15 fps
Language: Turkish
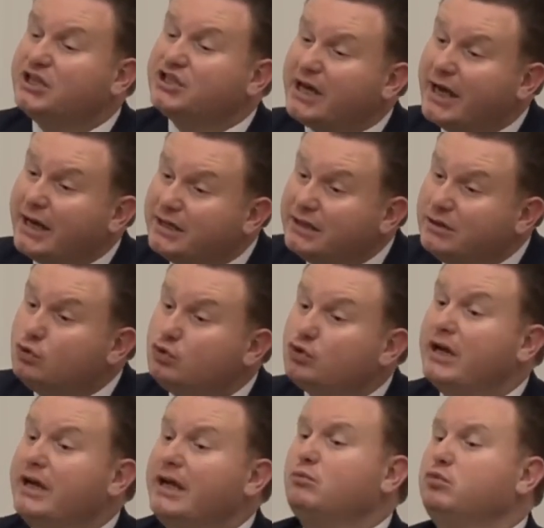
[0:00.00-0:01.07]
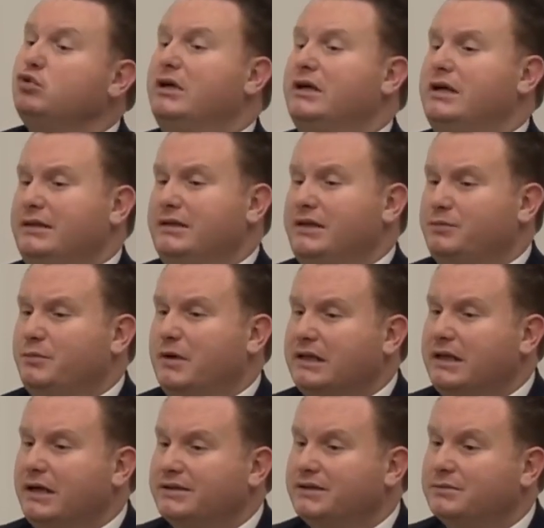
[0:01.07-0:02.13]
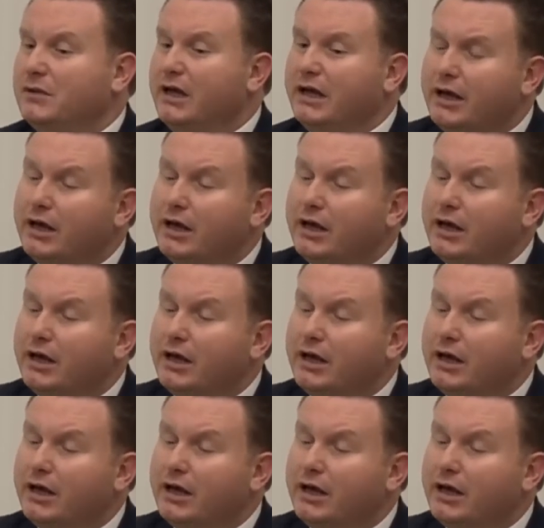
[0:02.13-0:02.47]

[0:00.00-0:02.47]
şerhini düşerek bunları anlatmak lazım.